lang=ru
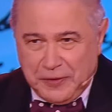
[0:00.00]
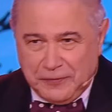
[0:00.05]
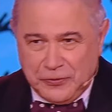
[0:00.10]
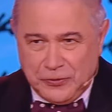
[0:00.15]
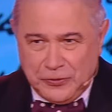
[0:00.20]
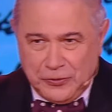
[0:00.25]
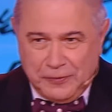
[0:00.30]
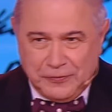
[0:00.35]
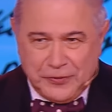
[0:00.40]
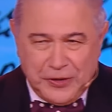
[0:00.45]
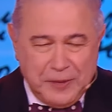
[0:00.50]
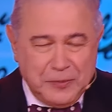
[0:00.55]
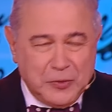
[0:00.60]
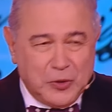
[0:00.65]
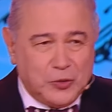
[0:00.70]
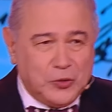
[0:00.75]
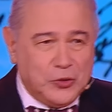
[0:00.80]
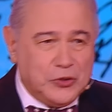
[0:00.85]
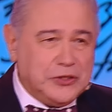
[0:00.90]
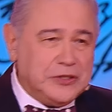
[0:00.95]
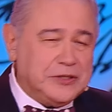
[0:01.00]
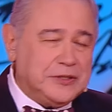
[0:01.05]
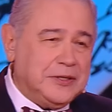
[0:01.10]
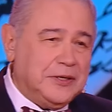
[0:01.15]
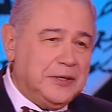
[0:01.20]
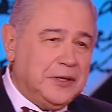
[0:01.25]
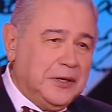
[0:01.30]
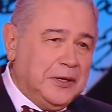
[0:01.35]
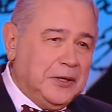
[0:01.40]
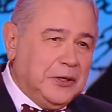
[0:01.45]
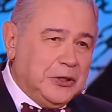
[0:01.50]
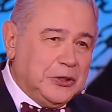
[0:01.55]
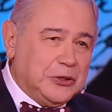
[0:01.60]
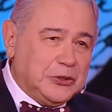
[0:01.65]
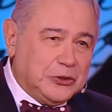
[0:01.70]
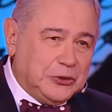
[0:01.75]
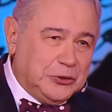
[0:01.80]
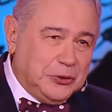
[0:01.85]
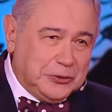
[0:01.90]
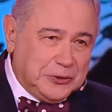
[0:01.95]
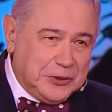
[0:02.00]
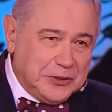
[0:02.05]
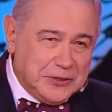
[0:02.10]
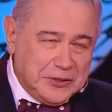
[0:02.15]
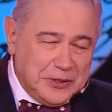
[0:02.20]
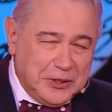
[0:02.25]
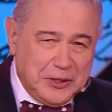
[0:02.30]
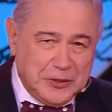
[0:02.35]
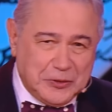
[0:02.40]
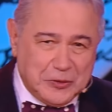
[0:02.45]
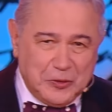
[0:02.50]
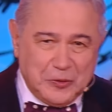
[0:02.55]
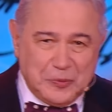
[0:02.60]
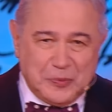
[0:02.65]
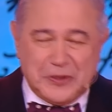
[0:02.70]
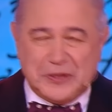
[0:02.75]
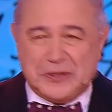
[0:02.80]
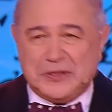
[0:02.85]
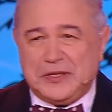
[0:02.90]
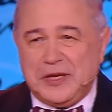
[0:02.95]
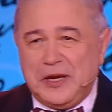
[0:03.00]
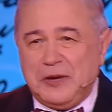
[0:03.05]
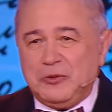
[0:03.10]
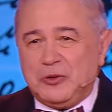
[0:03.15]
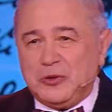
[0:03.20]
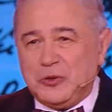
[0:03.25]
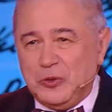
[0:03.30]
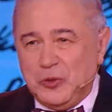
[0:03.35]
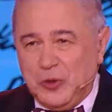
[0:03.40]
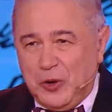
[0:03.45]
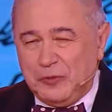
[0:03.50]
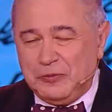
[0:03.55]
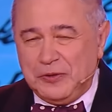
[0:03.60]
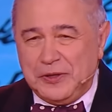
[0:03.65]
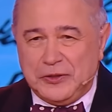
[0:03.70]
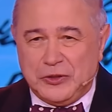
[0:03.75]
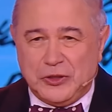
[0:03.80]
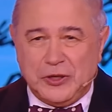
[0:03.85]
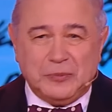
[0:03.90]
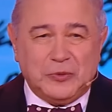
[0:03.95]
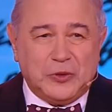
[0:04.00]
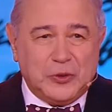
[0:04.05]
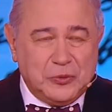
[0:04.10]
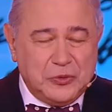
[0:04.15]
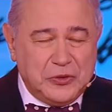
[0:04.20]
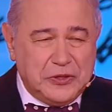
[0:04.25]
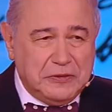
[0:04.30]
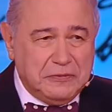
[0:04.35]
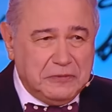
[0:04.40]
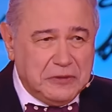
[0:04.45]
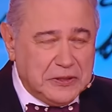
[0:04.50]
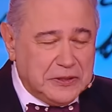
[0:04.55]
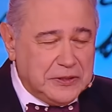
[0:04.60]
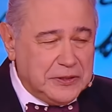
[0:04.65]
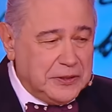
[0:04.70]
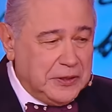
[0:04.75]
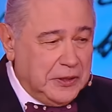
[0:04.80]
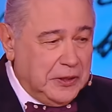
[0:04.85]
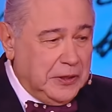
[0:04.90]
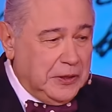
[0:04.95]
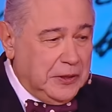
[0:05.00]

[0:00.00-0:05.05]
Мне все время хочется что-то зрителю представить новое, чем-то удивить.